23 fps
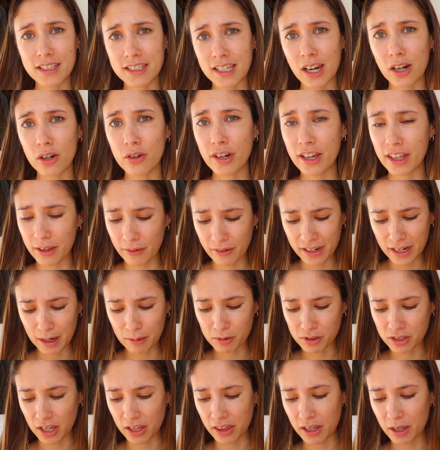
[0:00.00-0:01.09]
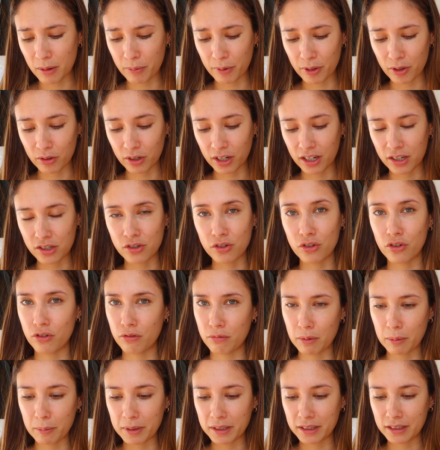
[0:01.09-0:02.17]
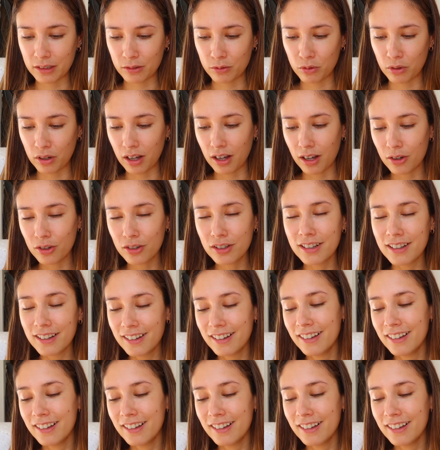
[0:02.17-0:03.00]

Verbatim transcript: que es algo que deberíamos hacer pero que yo normalmente nunca hago